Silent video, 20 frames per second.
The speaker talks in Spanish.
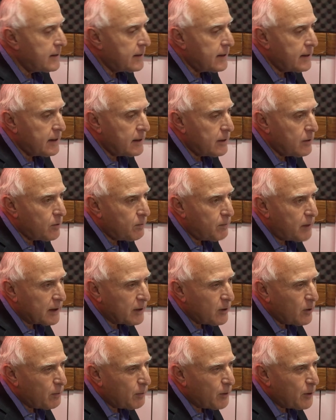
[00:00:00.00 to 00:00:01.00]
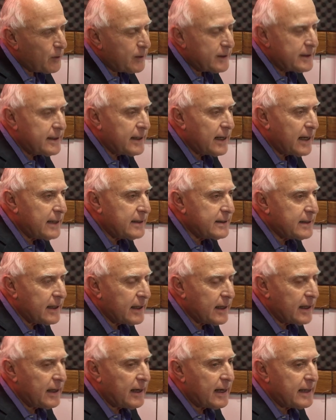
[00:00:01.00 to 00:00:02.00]
¿eh? Los partidos provinciales
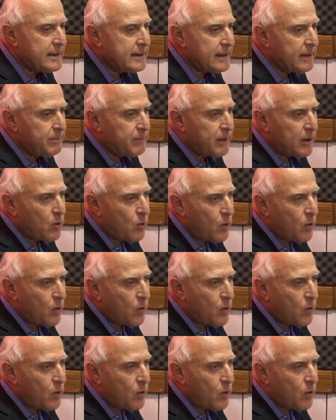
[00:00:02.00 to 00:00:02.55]
en general siempre